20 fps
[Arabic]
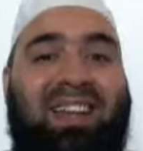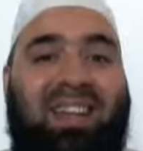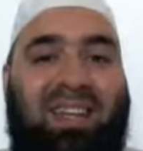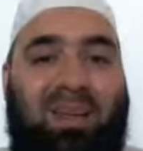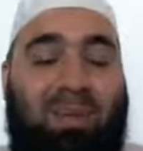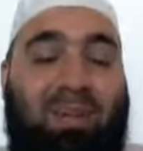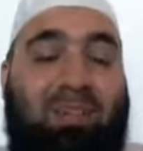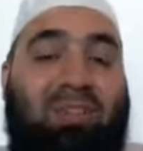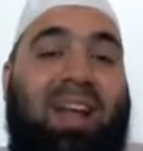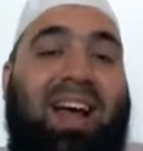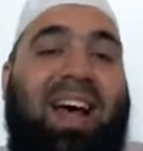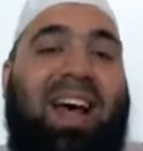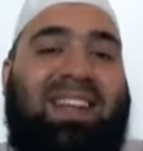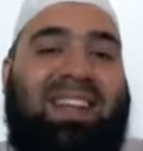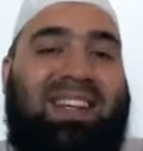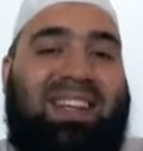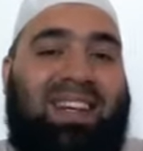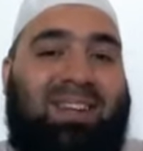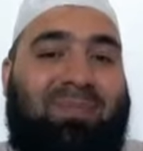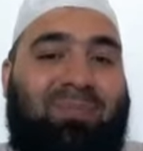
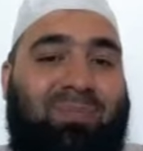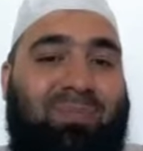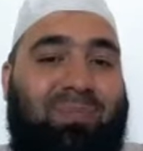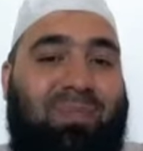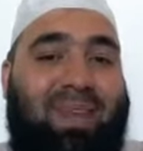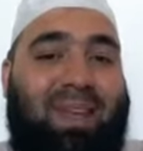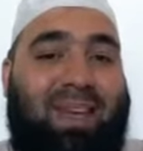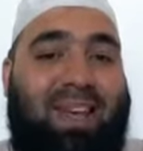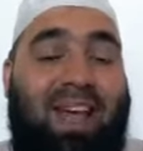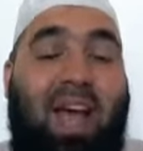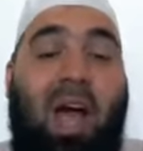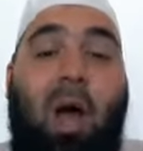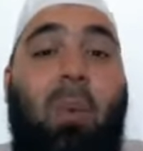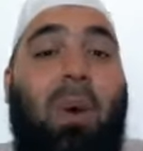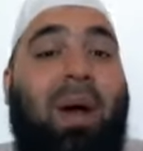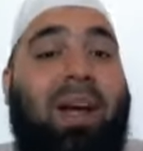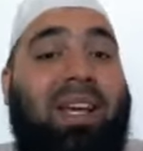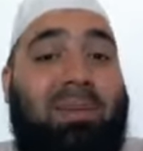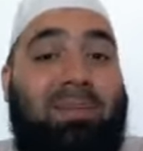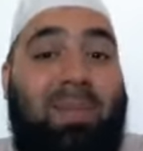لمصلحتنا
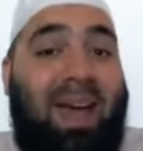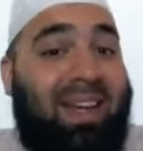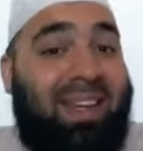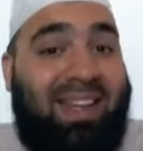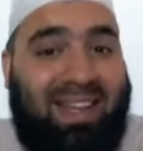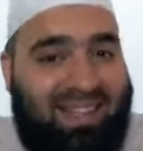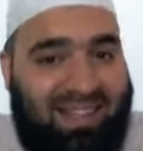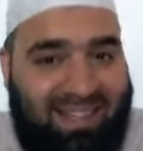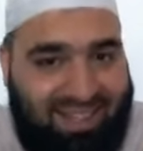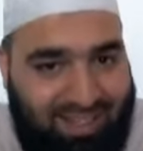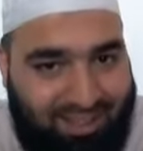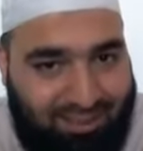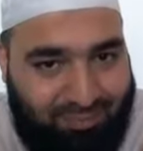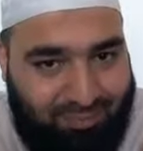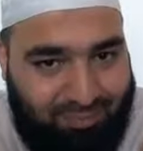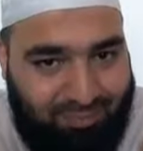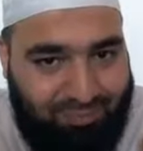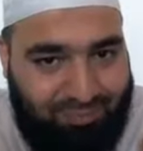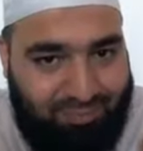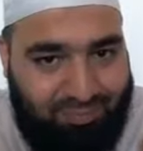وحمايتنا
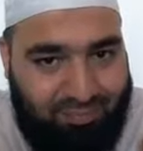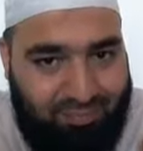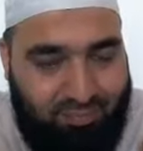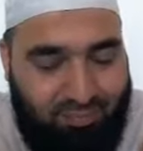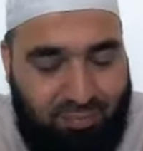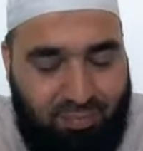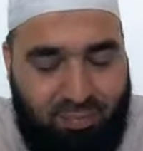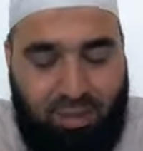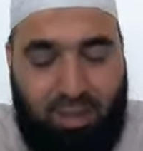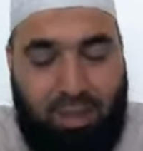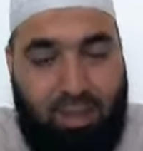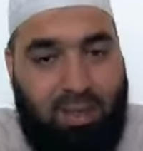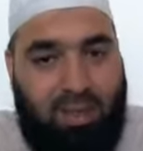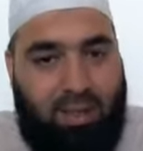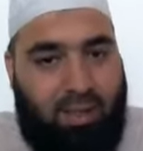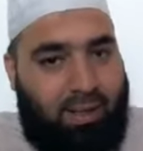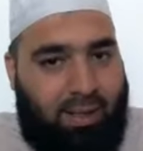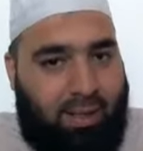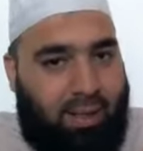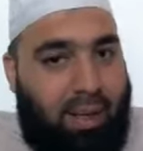
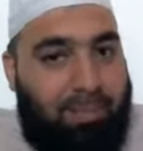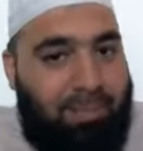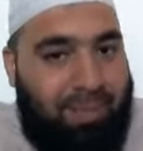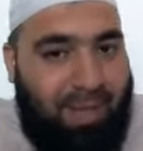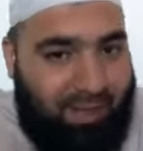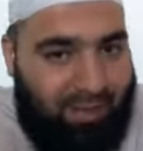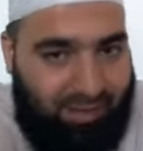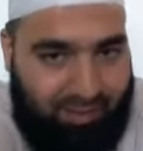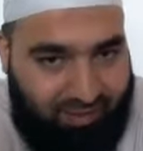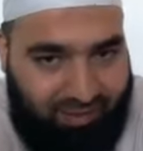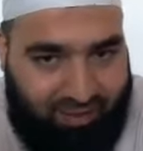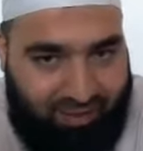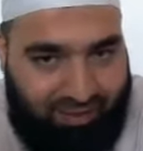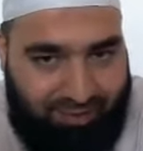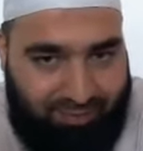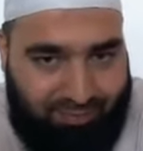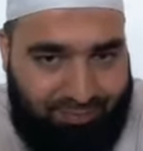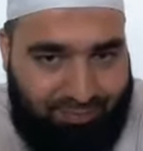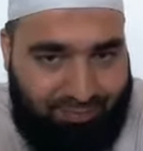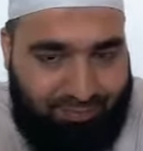ابنك الصغير
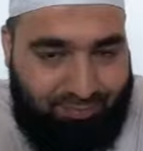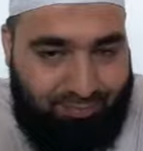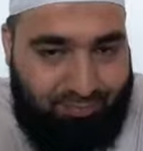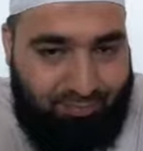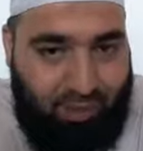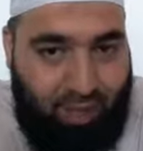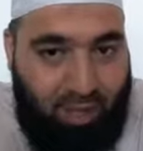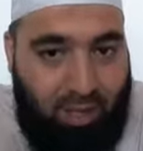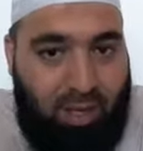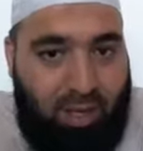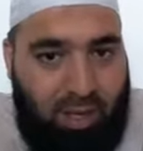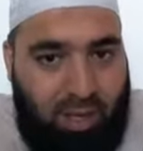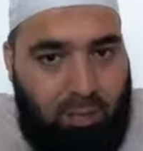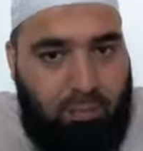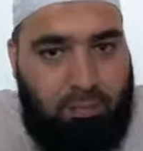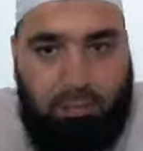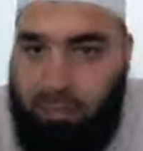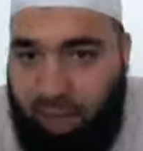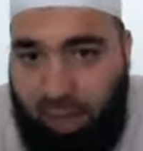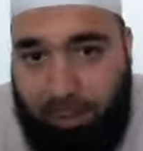
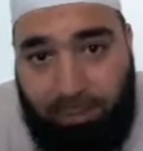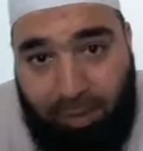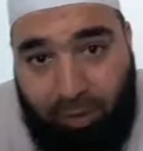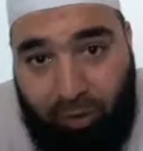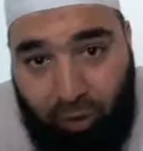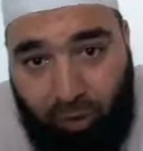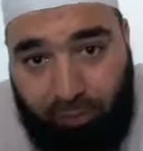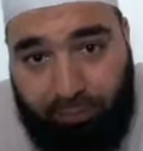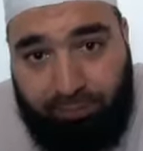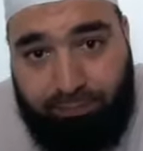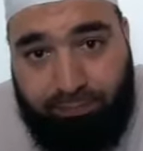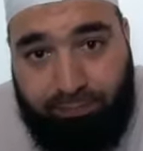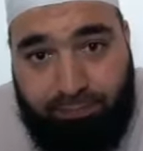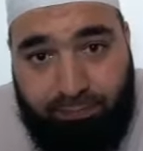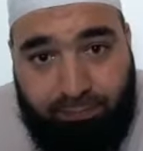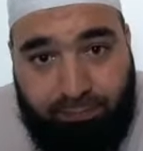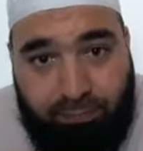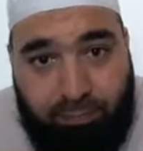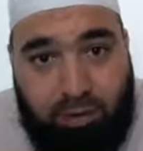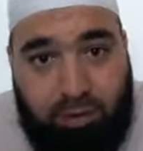بحب اللعب
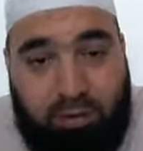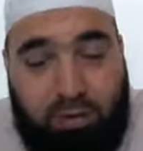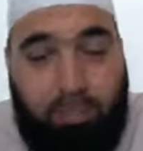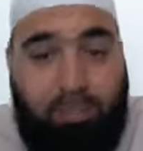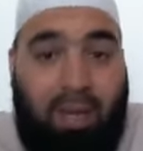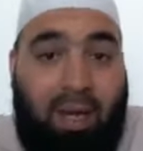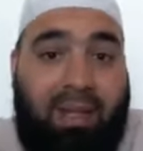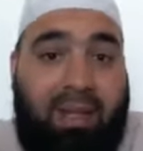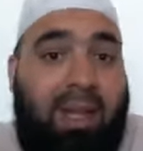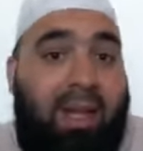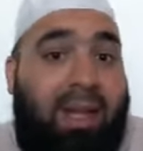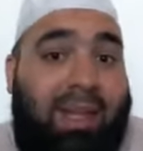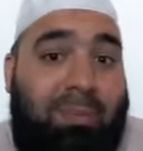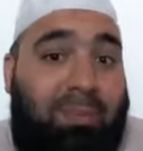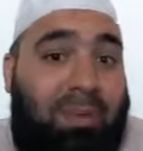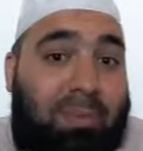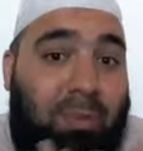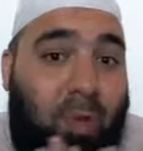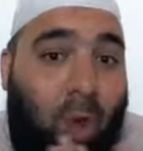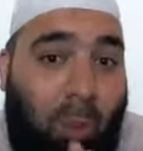طب أحيانا أنت
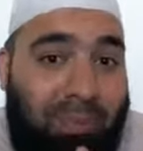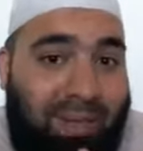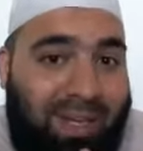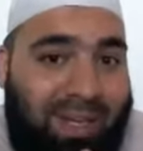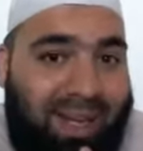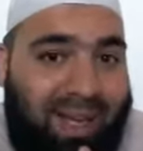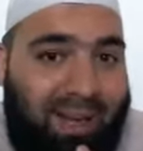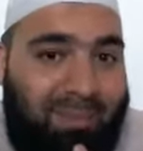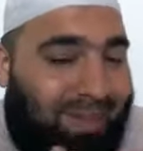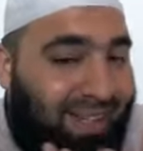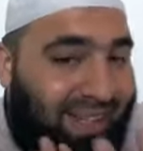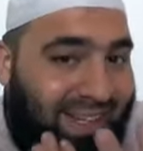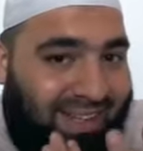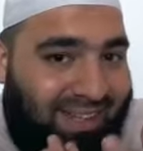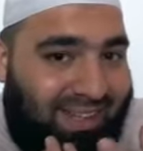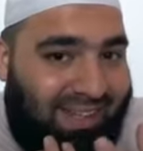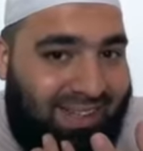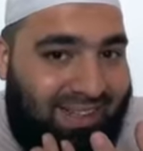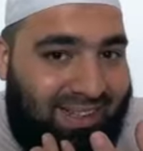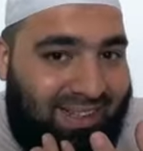بتمنعه من اللعب ليه؟